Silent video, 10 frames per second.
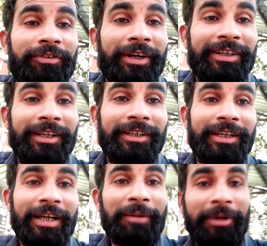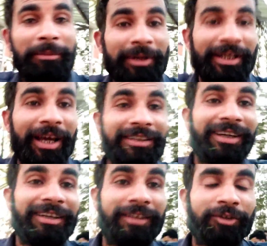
भाई फाइनली देखा मैंने बताया था